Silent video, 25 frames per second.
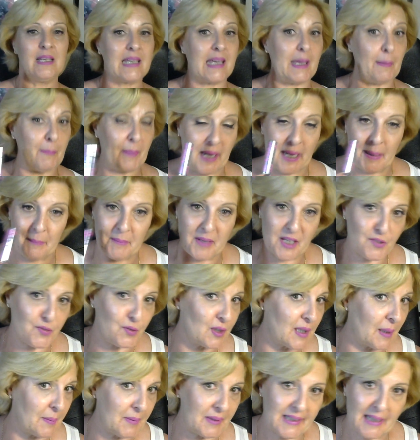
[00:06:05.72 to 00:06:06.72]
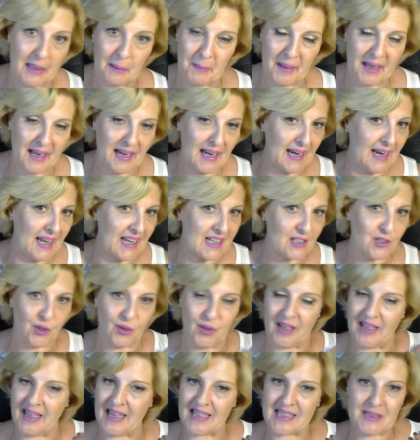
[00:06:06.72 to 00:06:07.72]
que para mí es fundamental para las
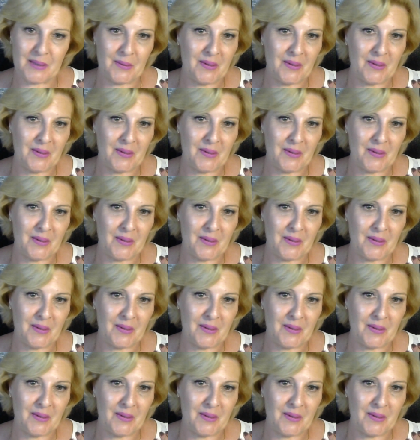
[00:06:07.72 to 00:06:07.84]
ojeras,